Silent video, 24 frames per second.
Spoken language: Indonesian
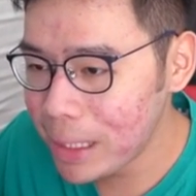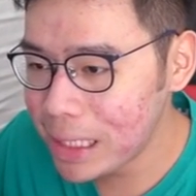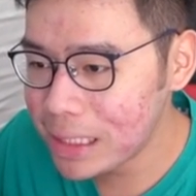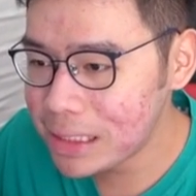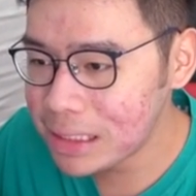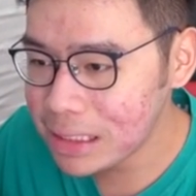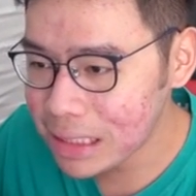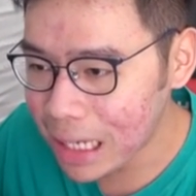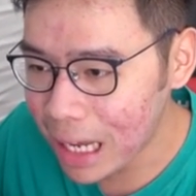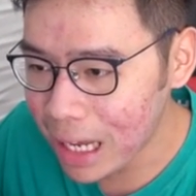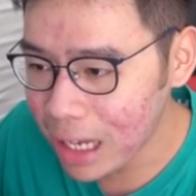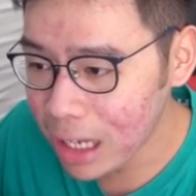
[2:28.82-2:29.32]

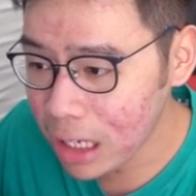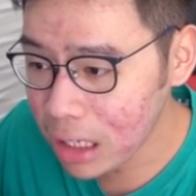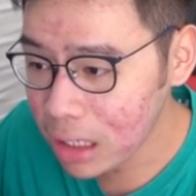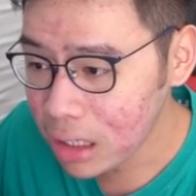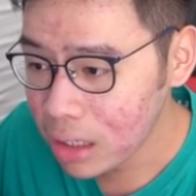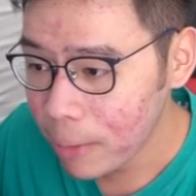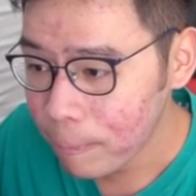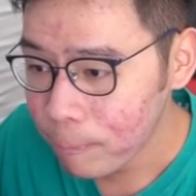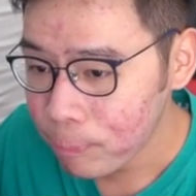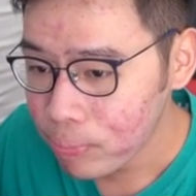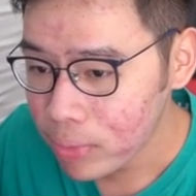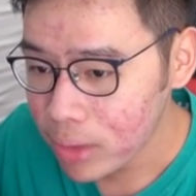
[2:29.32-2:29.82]
Pisang,
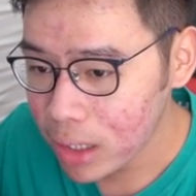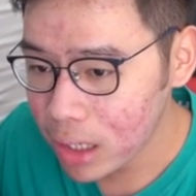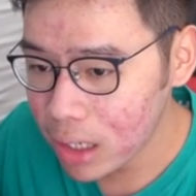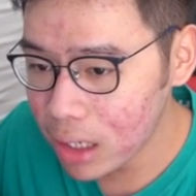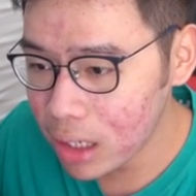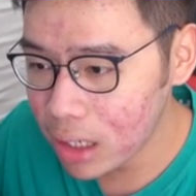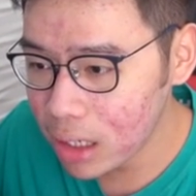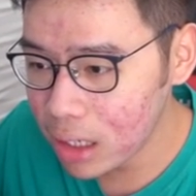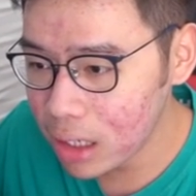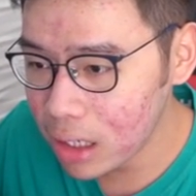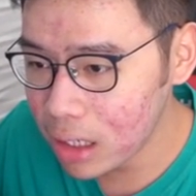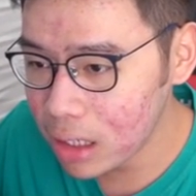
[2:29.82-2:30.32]

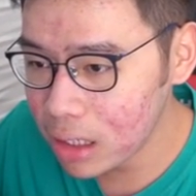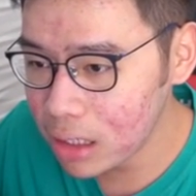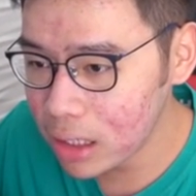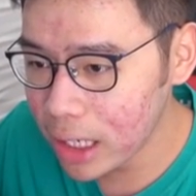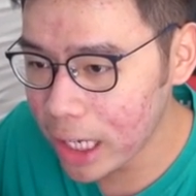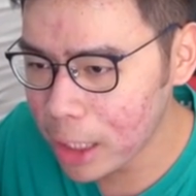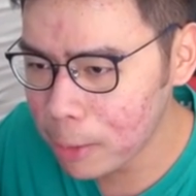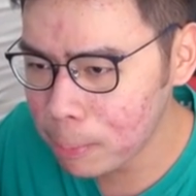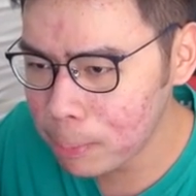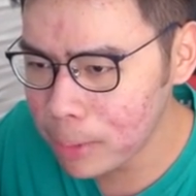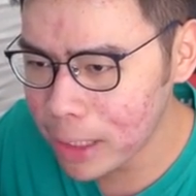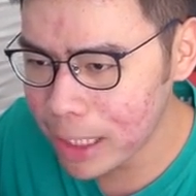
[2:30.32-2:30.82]
uh,
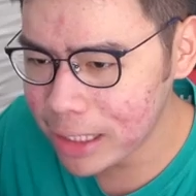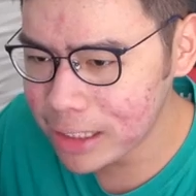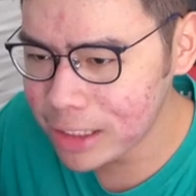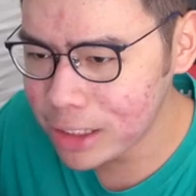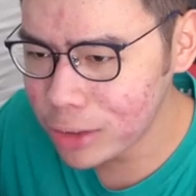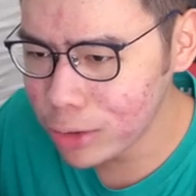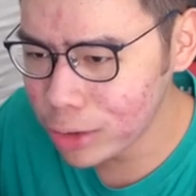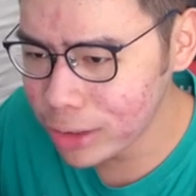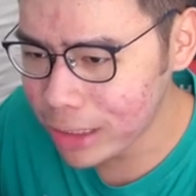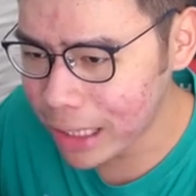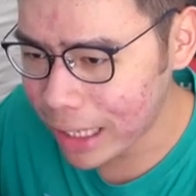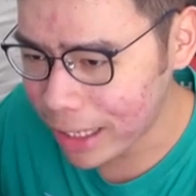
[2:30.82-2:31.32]
Eggplants
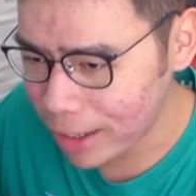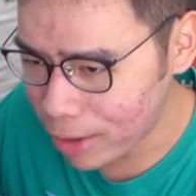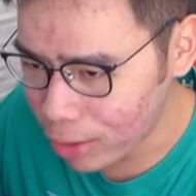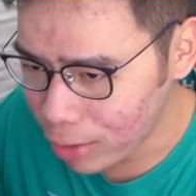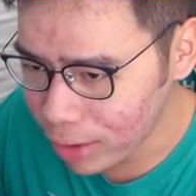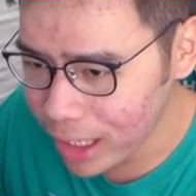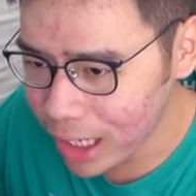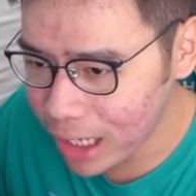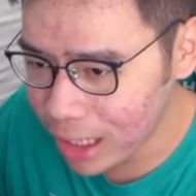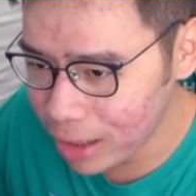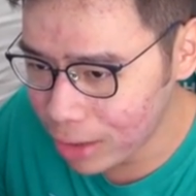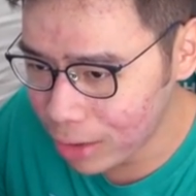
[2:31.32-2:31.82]
tuh terong
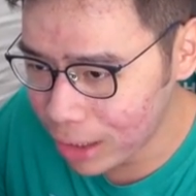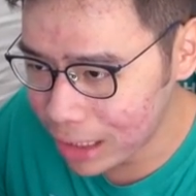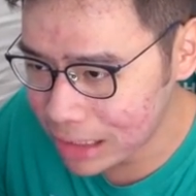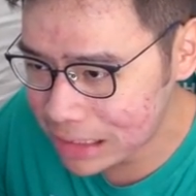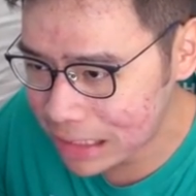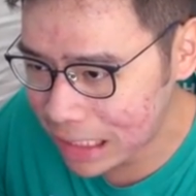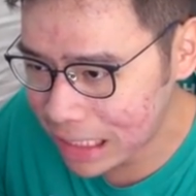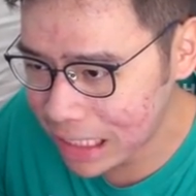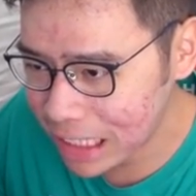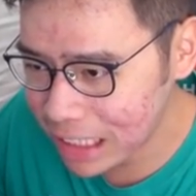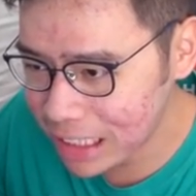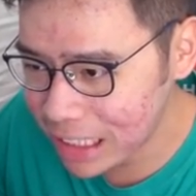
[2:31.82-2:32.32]
ya kalau nggak
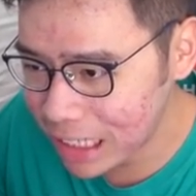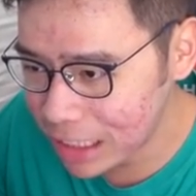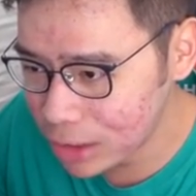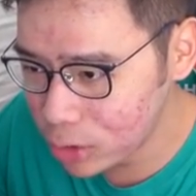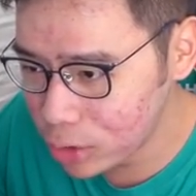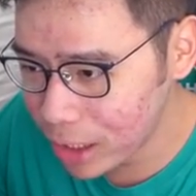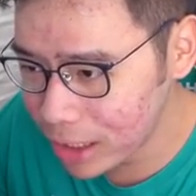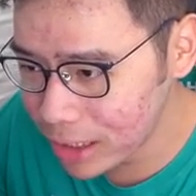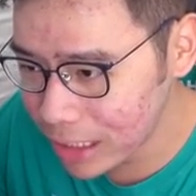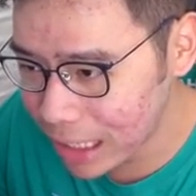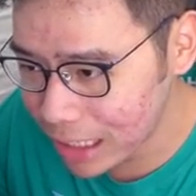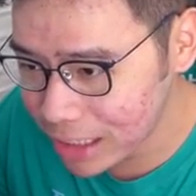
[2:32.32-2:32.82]
salah dan
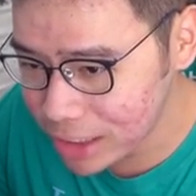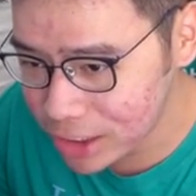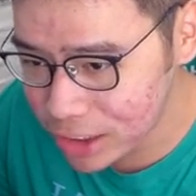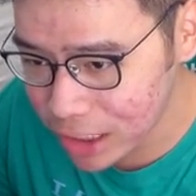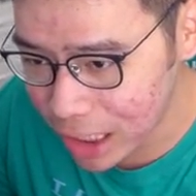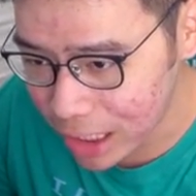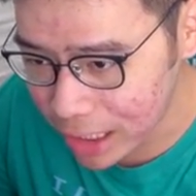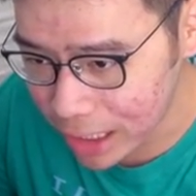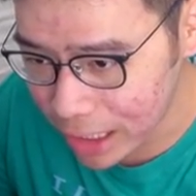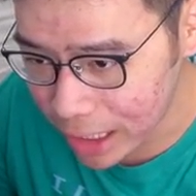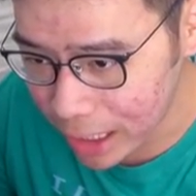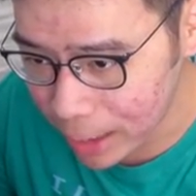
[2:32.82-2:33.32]
juga
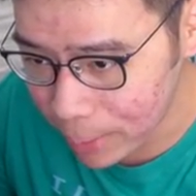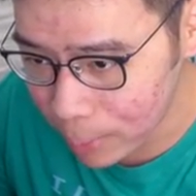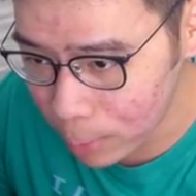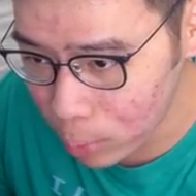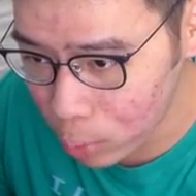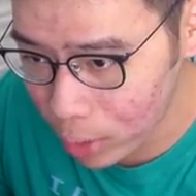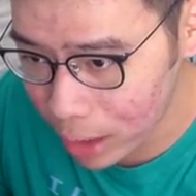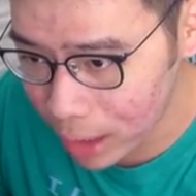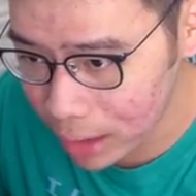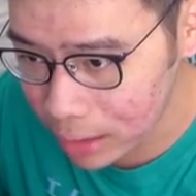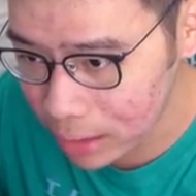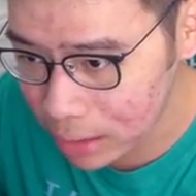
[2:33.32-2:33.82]
nancak ya yang
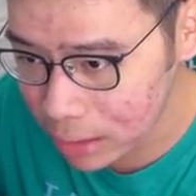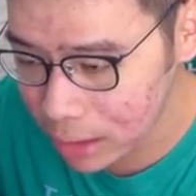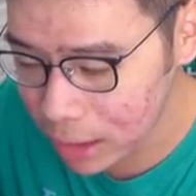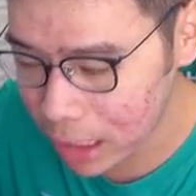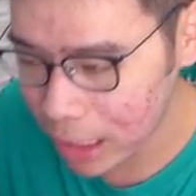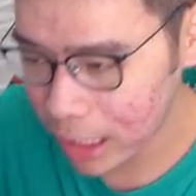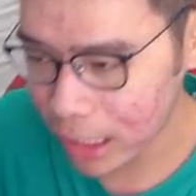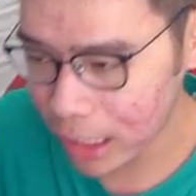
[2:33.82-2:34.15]
buat